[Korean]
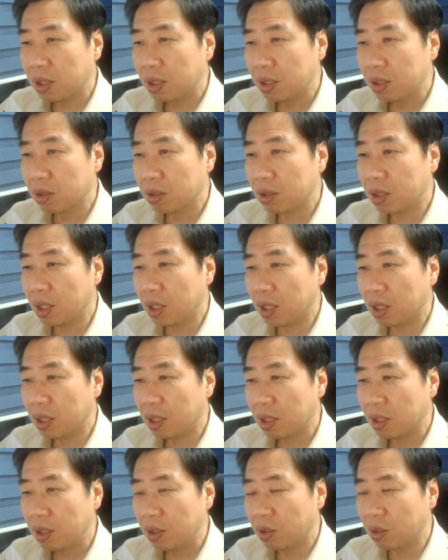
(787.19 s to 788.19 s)
이렇게
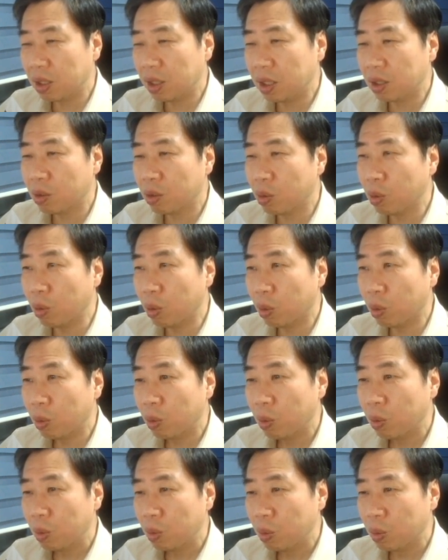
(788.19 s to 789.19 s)
여기 있고
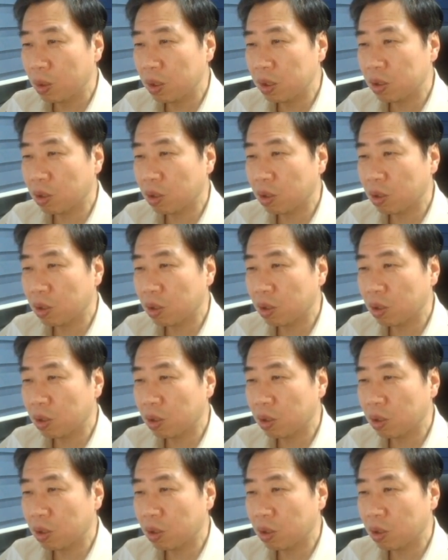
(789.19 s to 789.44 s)
여기를